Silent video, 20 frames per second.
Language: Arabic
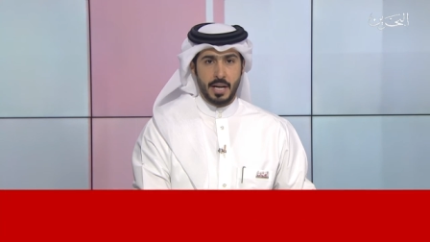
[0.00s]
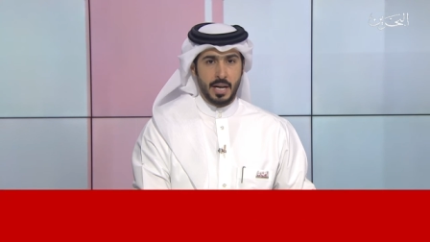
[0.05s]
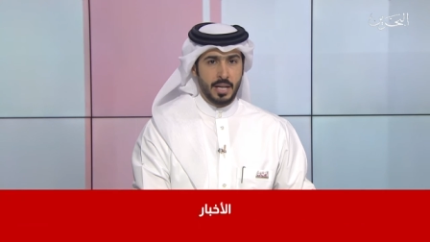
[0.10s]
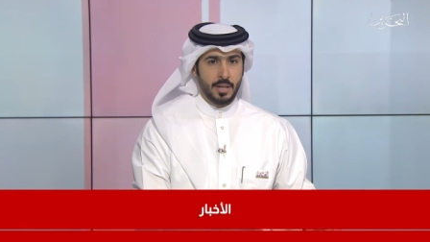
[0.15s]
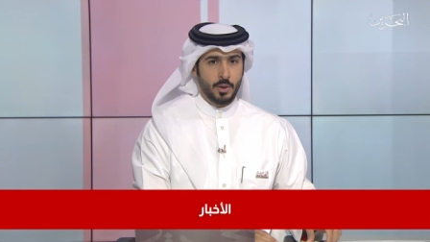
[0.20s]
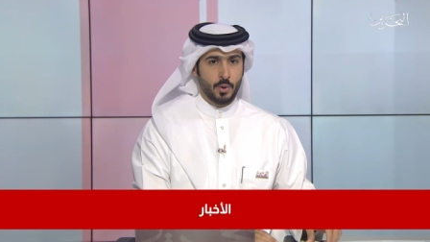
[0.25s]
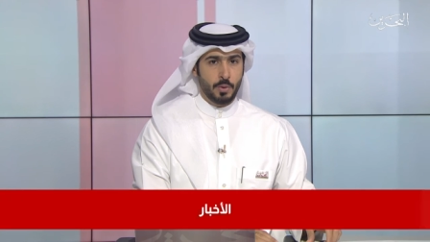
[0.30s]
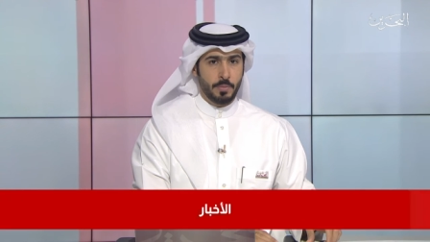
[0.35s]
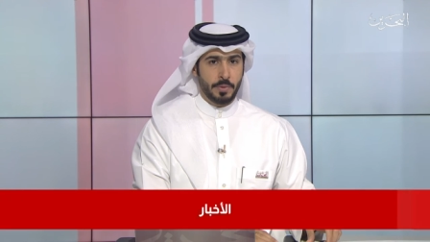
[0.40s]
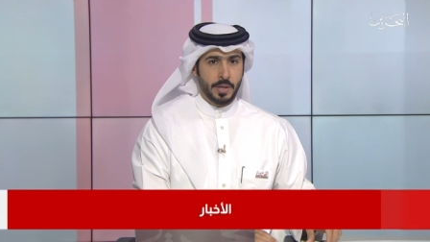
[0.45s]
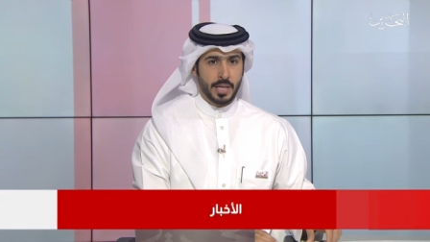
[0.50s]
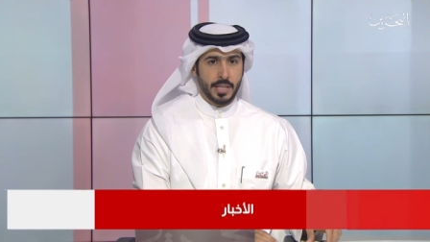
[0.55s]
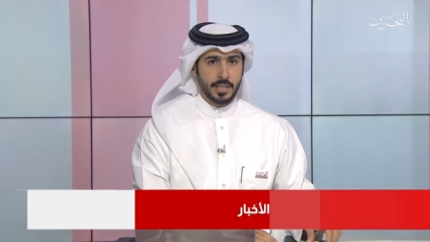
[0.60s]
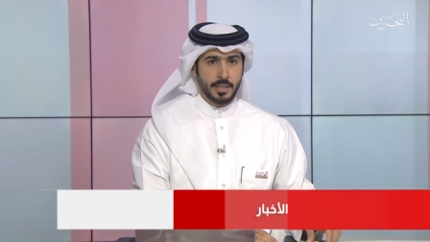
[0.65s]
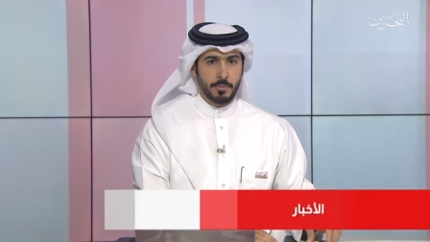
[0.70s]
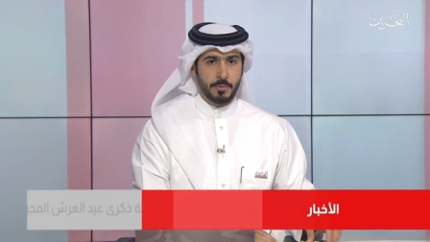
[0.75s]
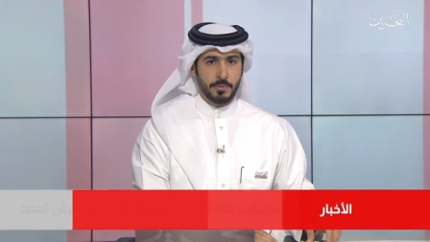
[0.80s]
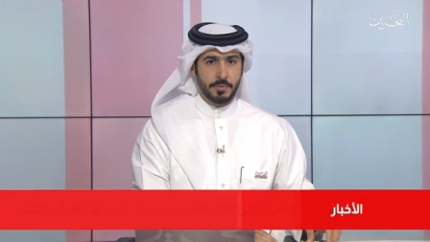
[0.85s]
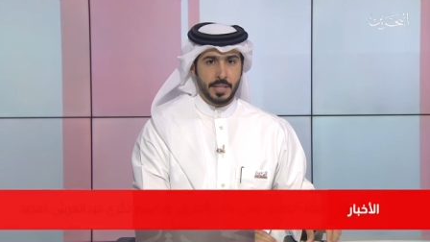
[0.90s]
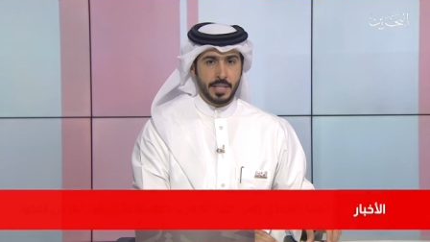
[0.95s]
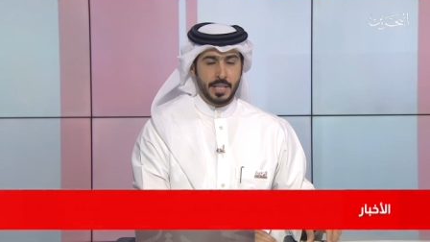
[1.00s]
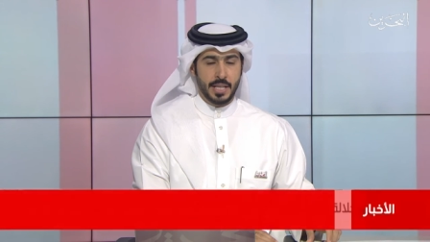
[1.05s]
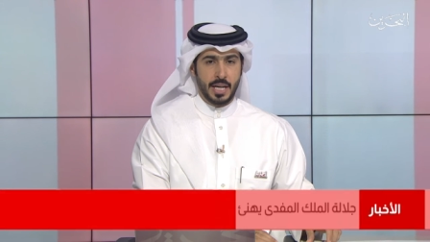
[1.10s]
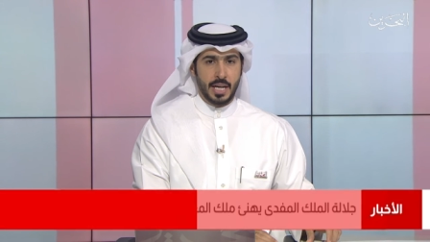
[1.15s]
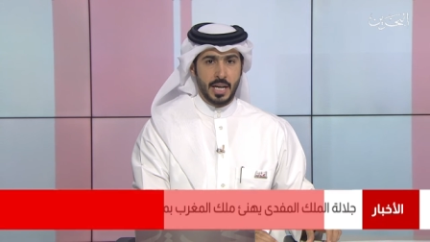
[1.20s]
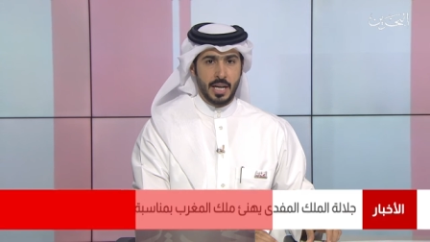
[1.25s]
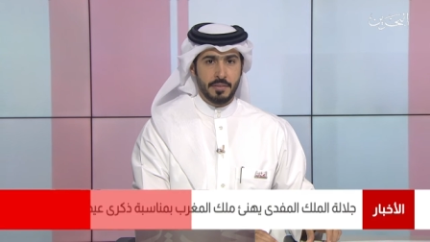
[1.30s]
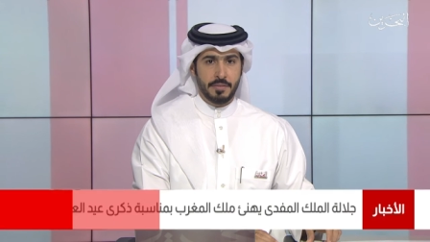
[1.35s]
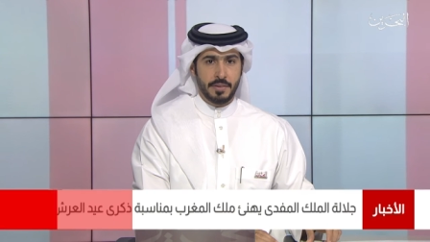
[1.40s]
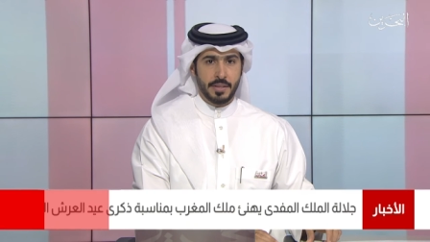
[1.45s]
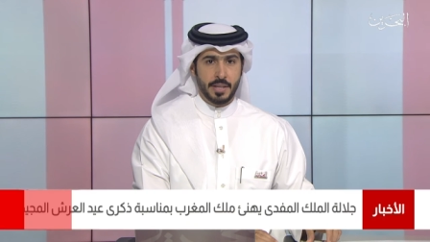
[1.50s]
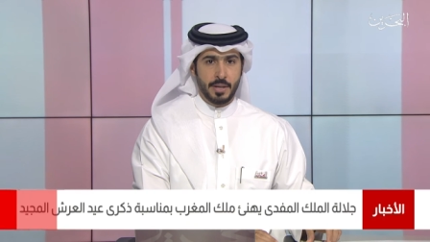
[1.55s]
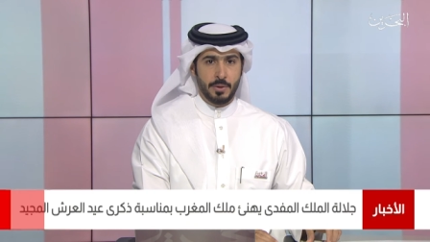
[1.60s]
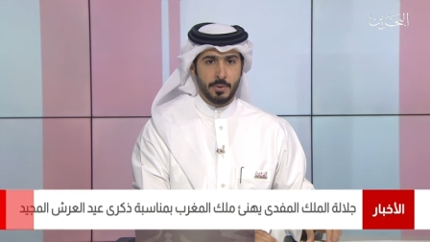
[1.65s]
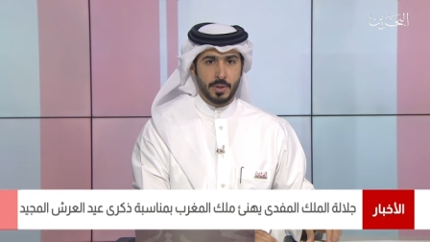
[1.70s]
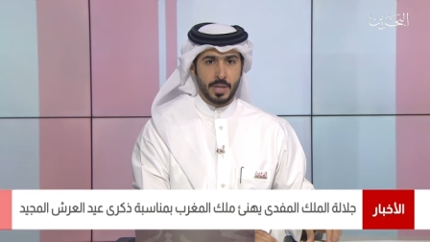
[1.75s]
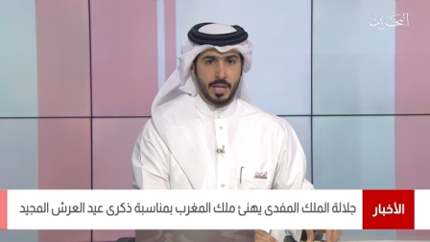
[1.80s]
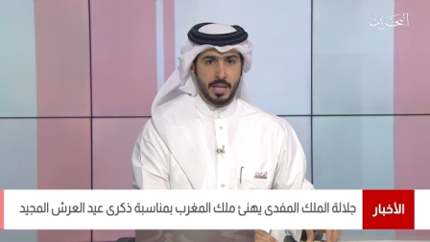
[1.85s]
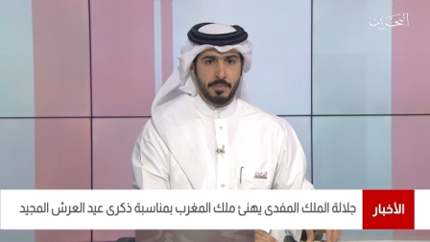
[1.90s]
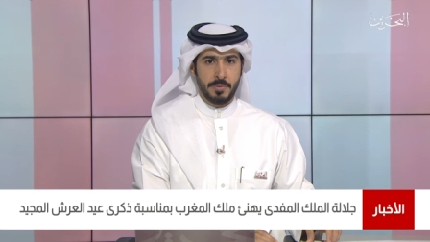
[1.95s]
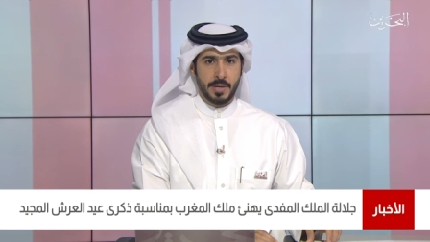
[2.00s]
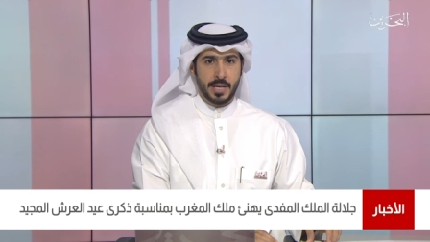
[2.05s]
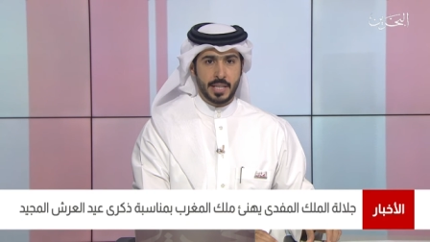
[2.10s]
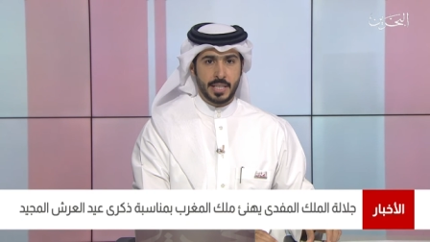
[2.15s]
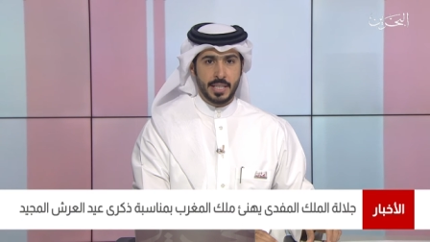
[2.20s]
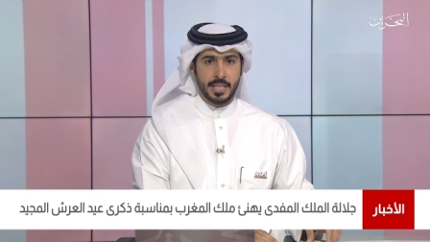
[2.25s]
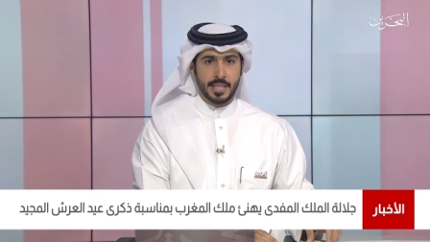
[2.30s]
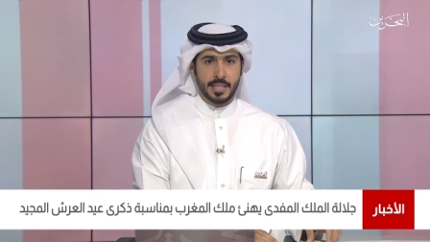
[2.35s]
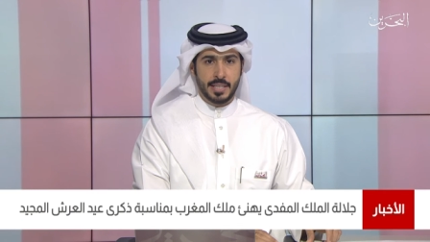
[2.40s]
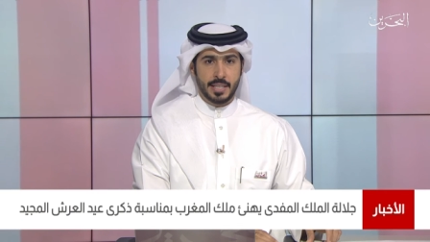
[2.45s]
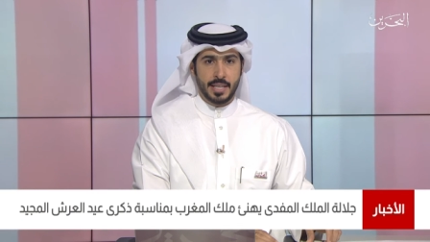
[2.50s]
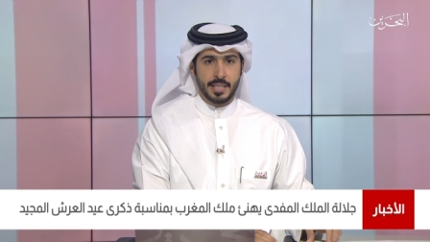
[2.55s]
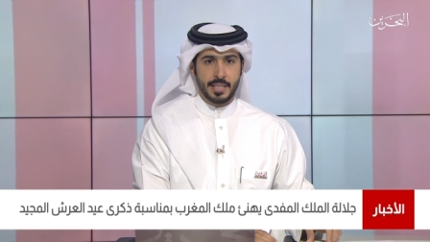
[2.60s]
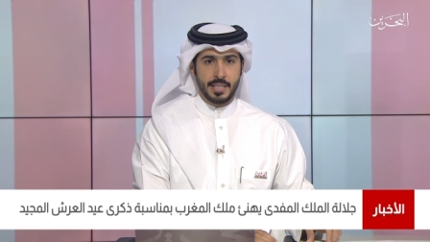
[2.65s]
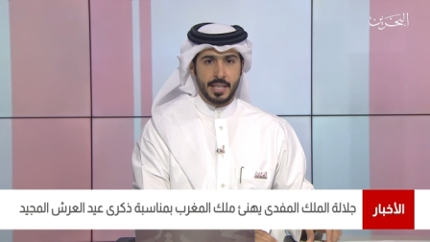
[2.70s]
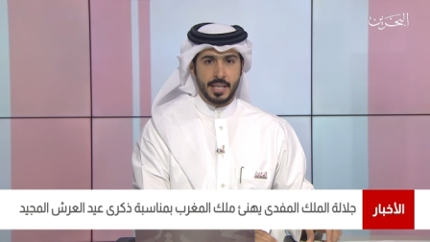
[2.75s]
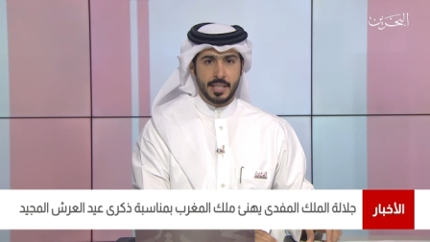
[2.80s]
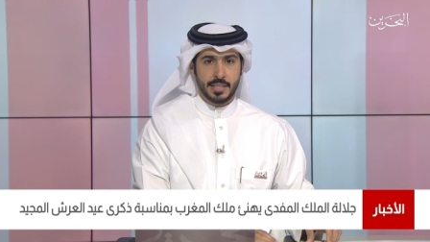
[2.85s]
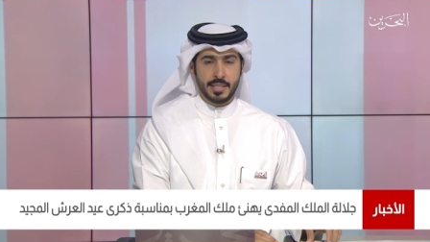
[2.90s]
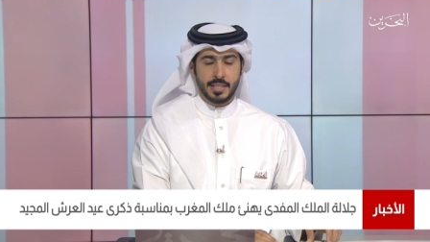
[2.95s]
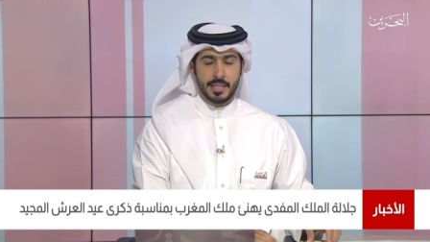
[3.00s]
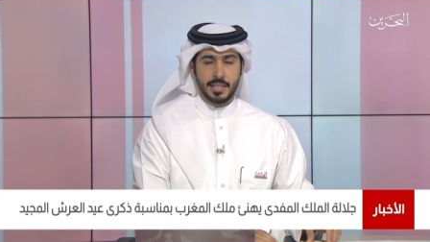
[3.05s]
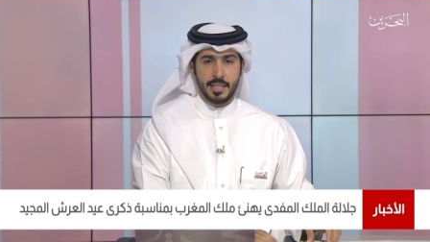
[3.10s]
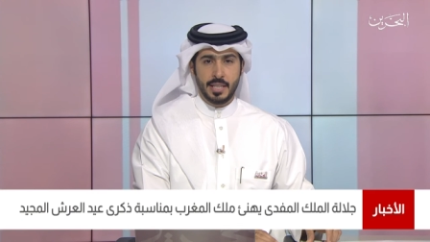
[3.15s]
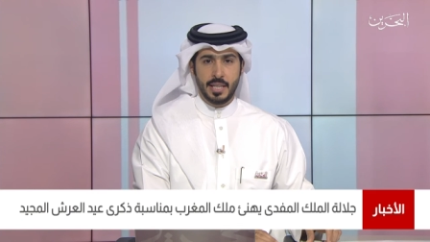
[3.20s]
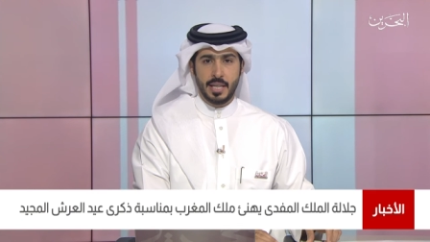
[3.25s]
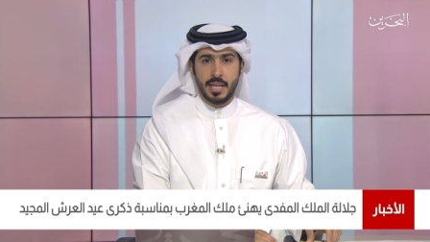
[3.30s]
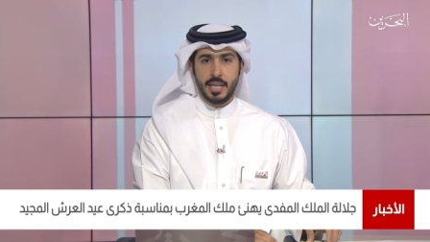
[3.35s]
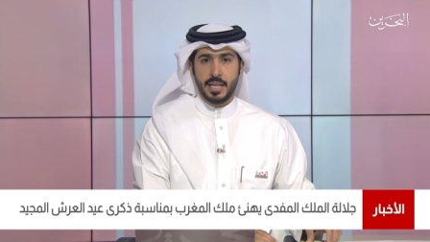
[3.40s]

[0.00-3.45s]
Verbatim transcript: عاهل البلاد المفدى حفظه الله برقية تهنئة